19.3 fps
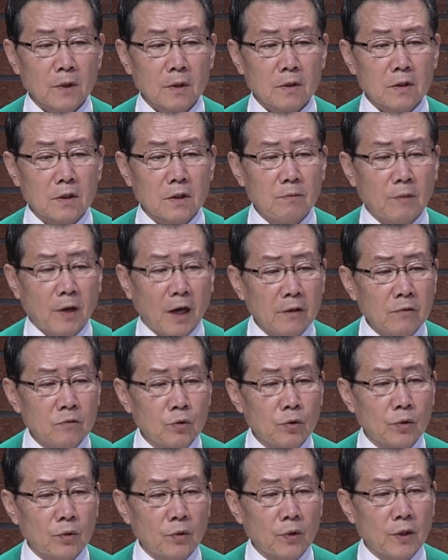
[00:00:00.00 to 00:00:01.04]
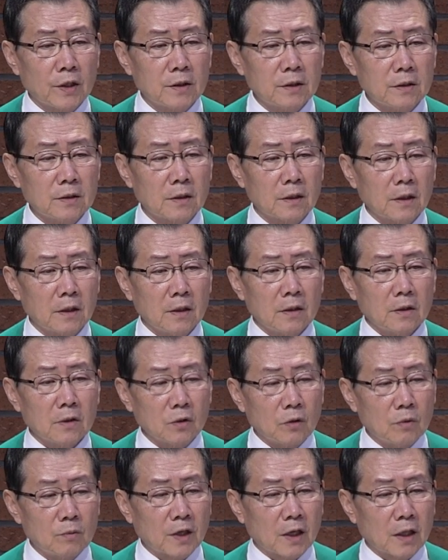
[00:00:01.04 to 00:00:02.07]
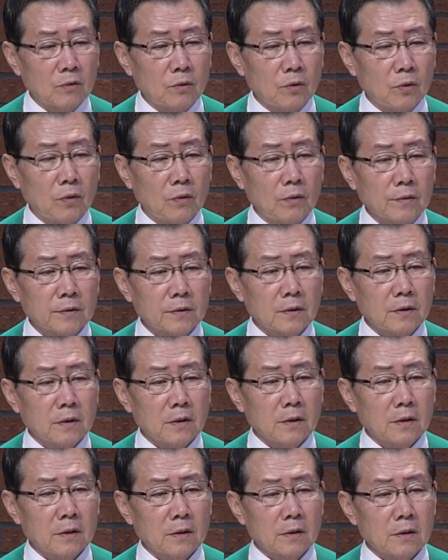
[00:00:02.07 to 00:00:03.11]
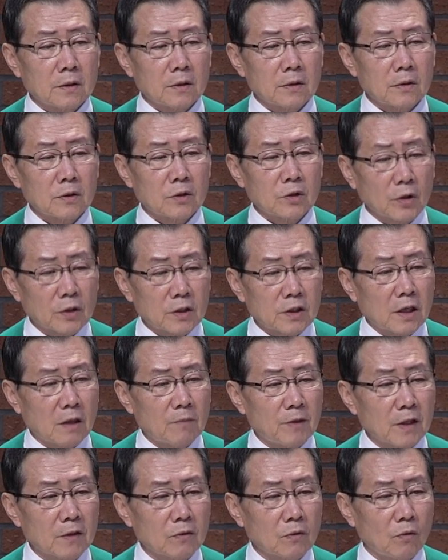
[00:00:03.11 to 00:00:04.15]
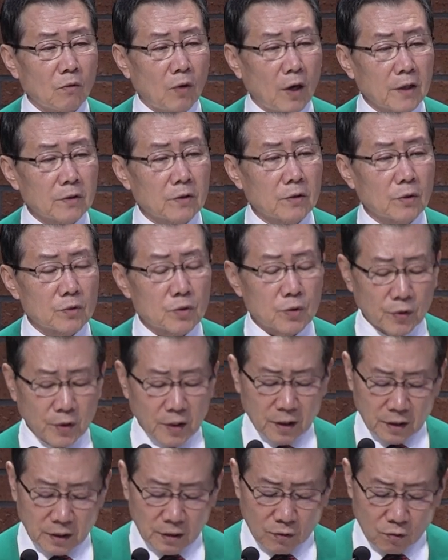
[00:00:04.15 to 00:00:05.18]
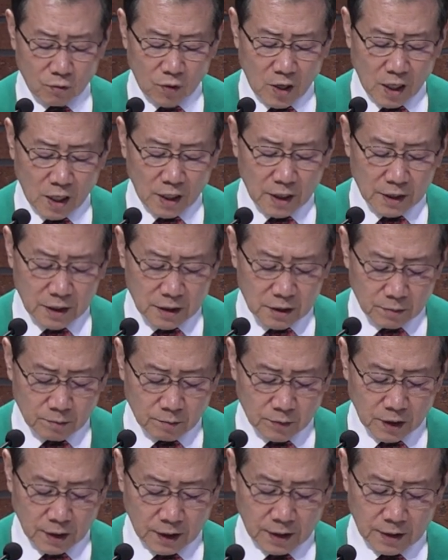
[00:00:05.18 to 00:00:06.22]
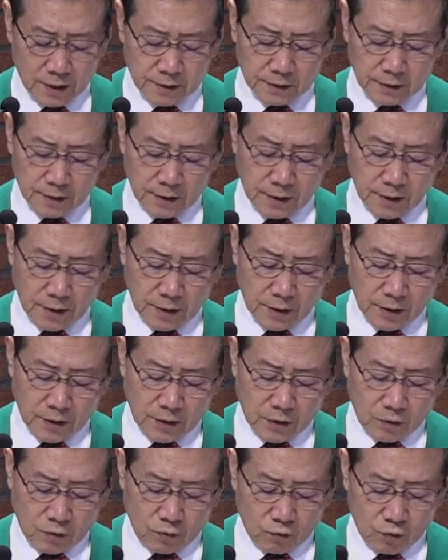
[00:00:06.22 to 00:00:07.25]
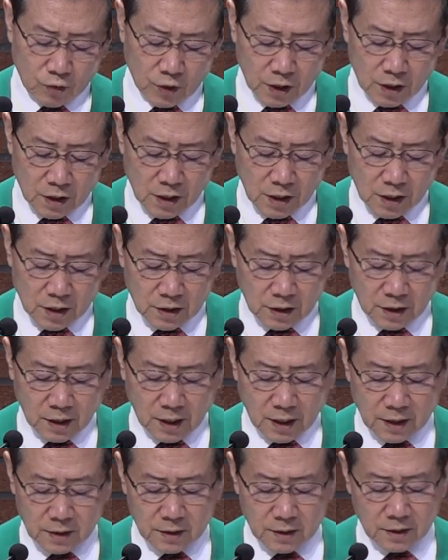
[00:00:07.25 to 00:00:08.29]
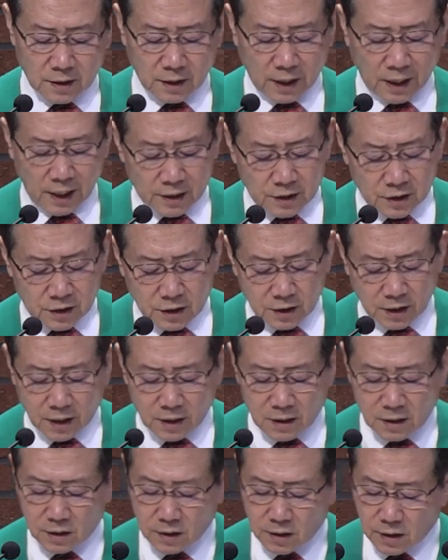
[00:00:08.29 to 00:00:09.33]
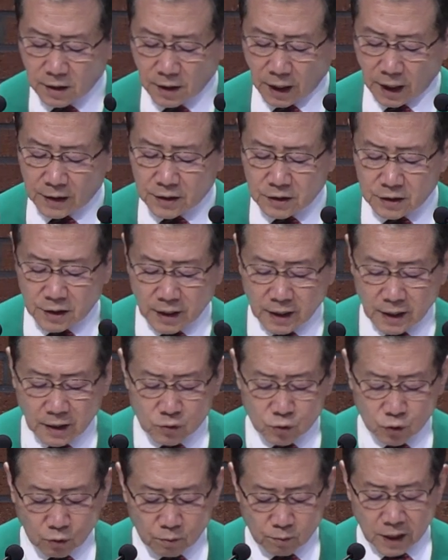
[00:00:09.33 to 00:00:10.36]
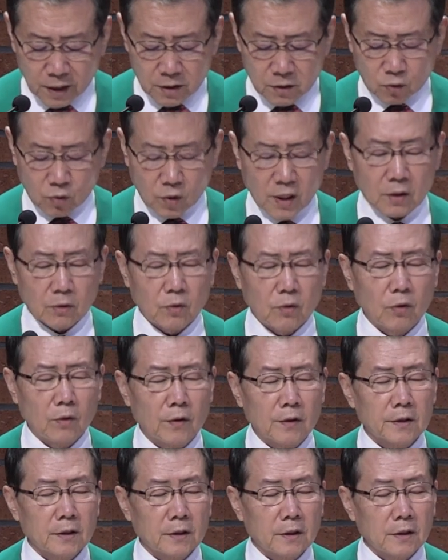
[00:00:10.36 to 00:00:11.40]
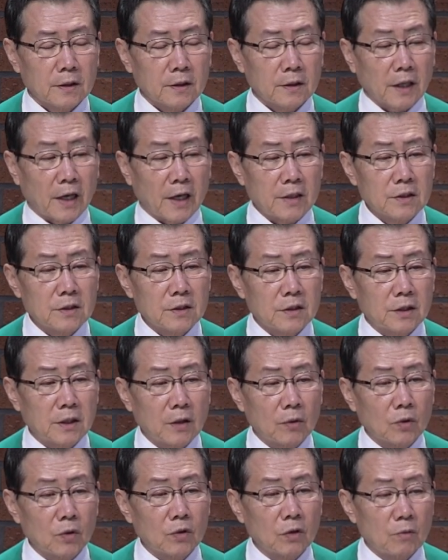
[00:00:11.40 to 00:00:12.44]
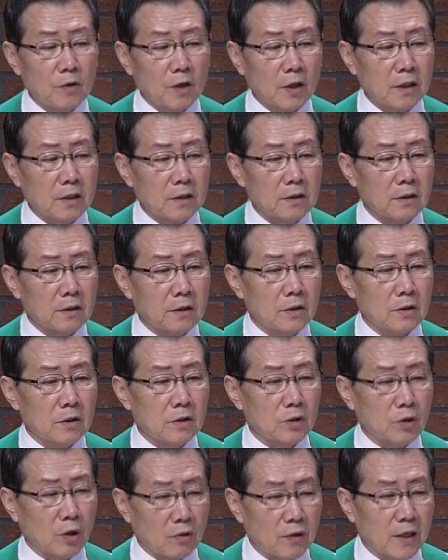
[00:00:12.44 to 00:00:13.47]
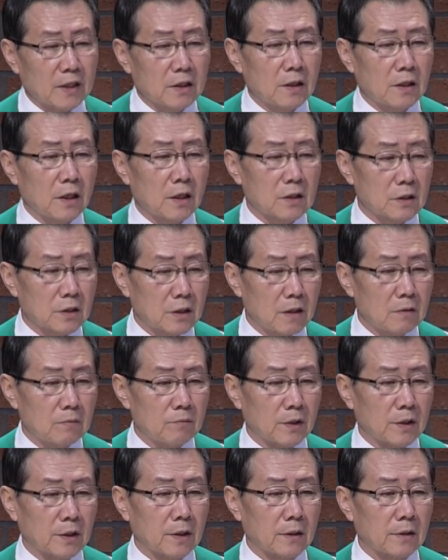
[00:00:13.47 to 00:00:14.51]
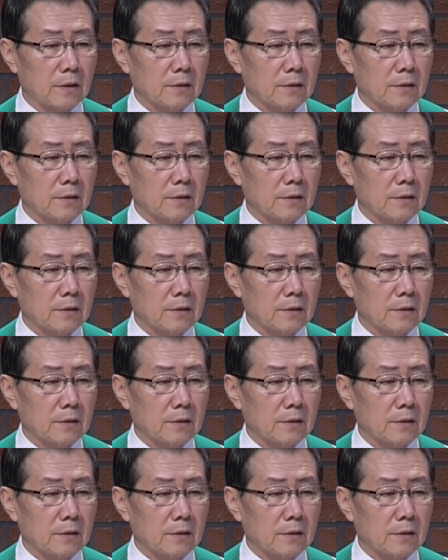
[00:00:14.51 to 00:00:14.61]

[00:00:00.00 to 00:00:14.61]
지금 한국 교회는 너무나도 처참한 환경 속에 와 있습니다. 위기의 시대란 한 시대를 한 시대가 종말을 구하고 다른 시대로 넘어가는 전환기의 시대입니다.